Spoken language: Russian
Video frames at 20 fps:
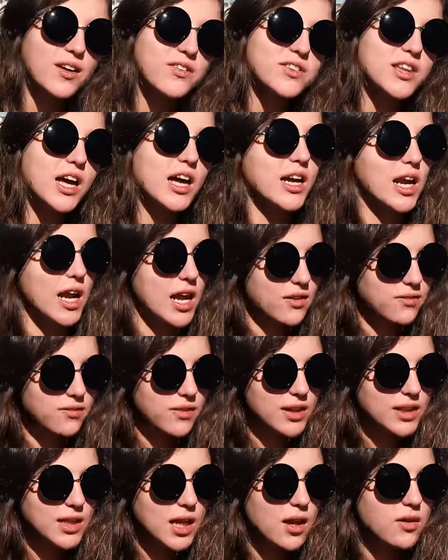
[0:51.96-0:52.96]
Вторая
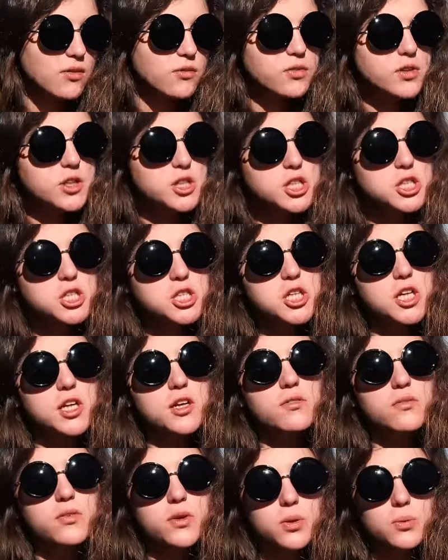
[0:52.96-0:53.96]
волна,
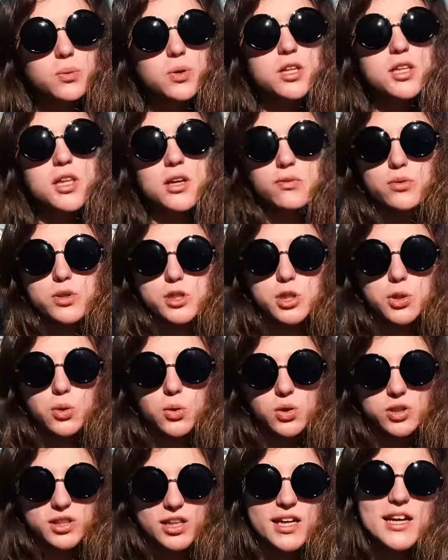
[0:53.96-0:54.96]
вышедшая в июле того же
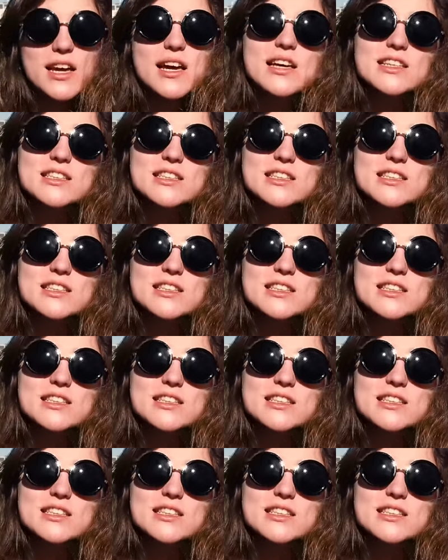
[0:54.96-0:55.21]
года,